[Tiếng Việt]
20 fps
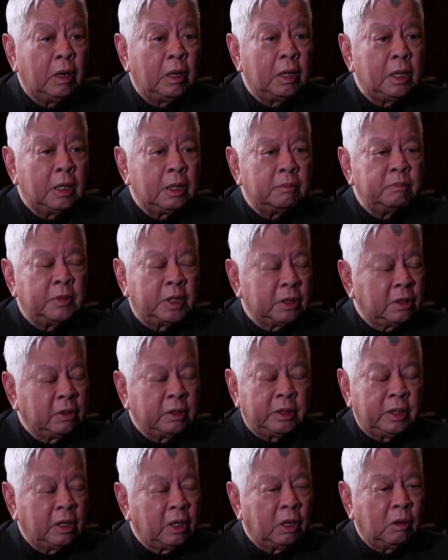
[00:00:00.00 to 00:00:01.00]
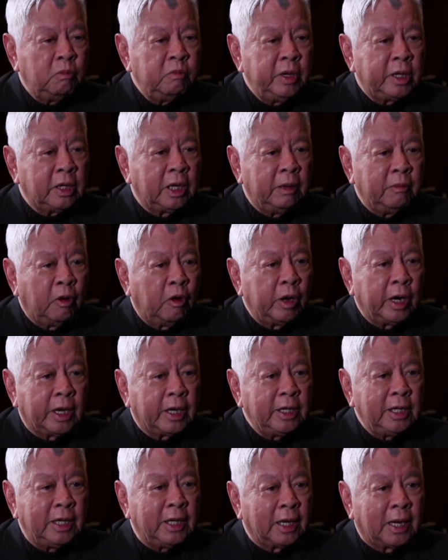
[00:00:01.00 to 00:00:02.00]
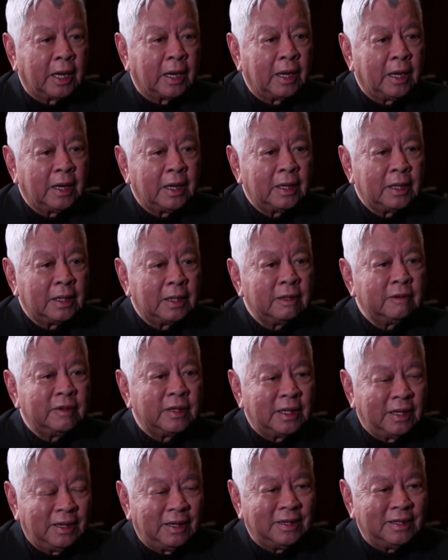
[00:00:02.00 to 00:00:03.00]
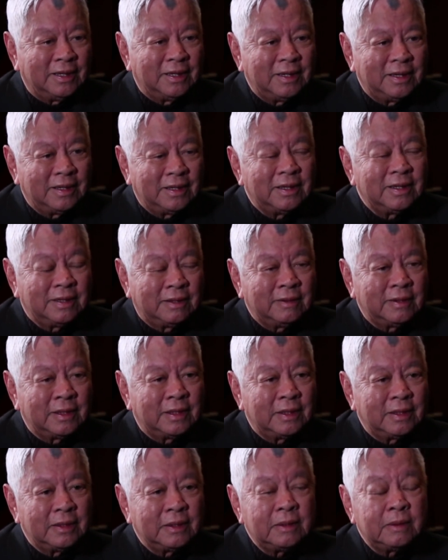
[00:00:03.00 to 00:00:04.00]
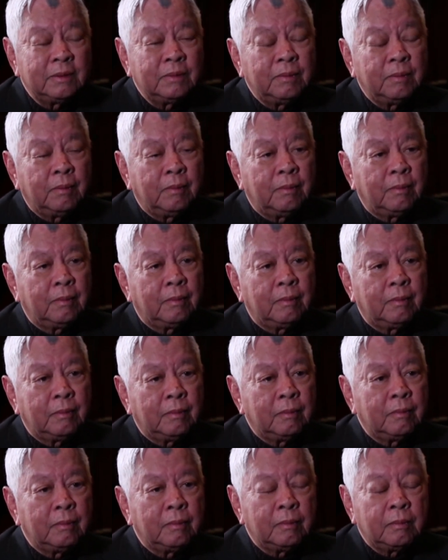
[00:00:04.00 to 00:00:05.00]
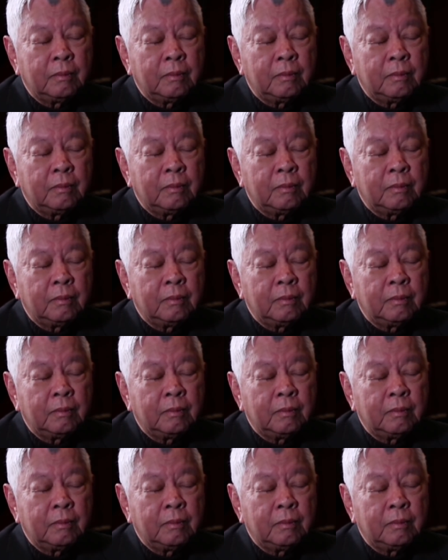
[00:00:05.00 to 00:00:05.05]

Dạ đúng. Mà tôi thì không biết demo là cái gì cả. Dạ, vâng. um, thưa bác là